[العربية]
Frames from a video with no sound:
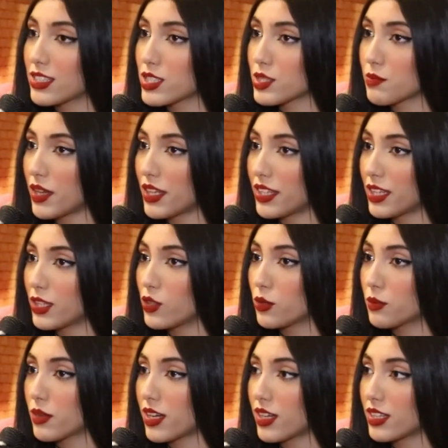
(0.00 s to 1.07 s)
جمعني
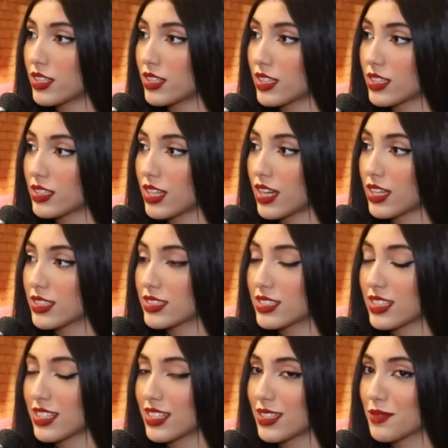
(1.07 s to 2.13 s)
اليوم آه، نهار
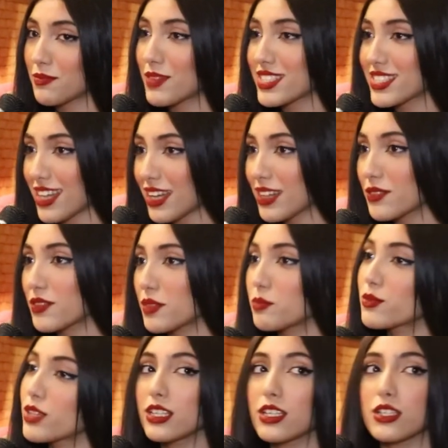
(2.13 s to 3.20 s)
ديال بازاغ
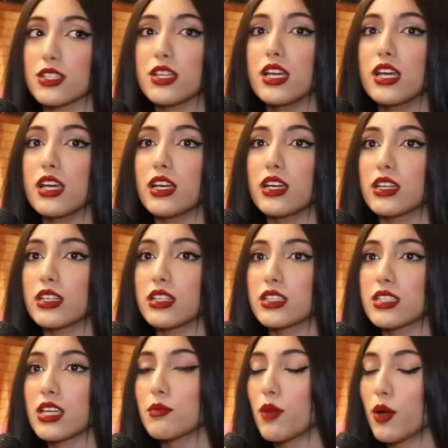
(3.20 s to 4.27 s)
فملي آه،
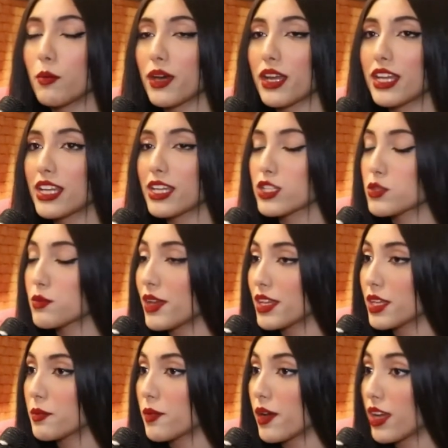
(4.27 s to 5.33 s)
سلمى عمر اللي
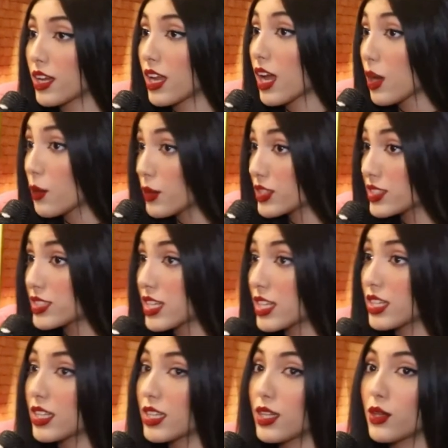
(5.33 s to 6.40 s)
كتجمعني مع الاخوات
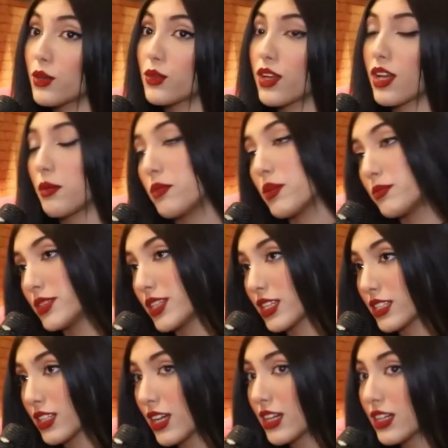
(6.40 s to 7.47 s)
ديالي والاحباب
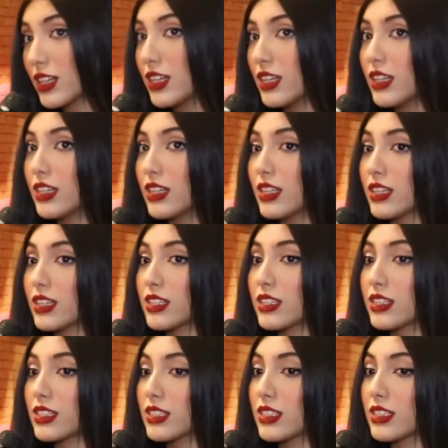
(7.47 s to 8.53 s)
ديالنا
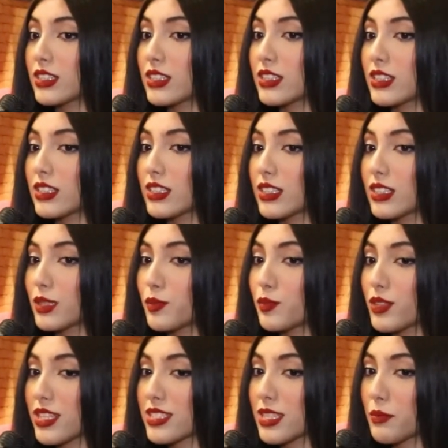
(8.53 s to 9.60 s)
آه،
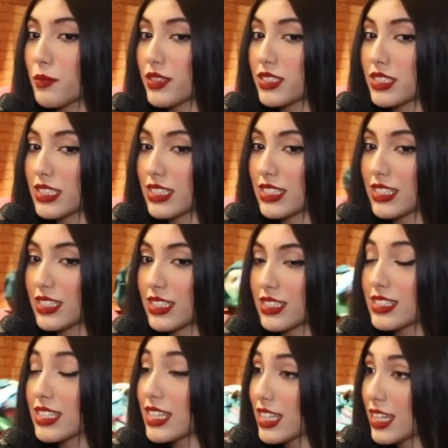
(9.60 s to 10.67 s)
بمناسبه
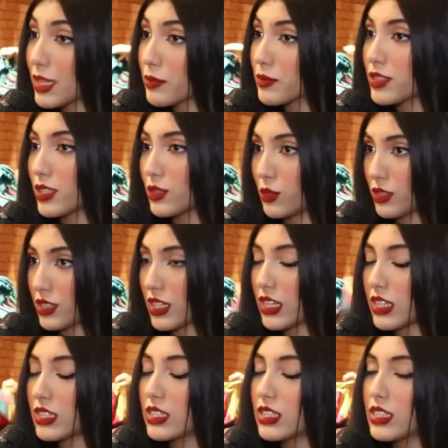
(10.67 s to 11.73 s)
تكريم ديال دنيا